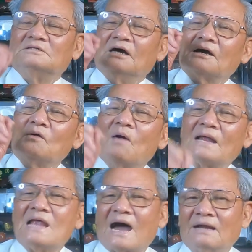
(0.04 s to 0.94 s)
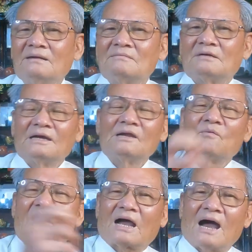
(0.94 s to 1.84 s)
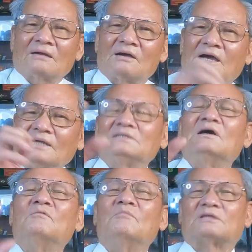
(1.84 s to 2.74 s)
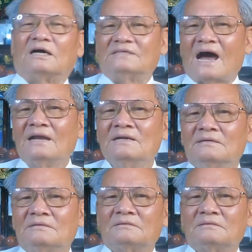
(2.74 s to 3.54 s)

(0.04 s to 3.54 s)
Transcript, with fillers: giữa cái hoa nhãn đến cái hoa khác nó cách nhau một thời gian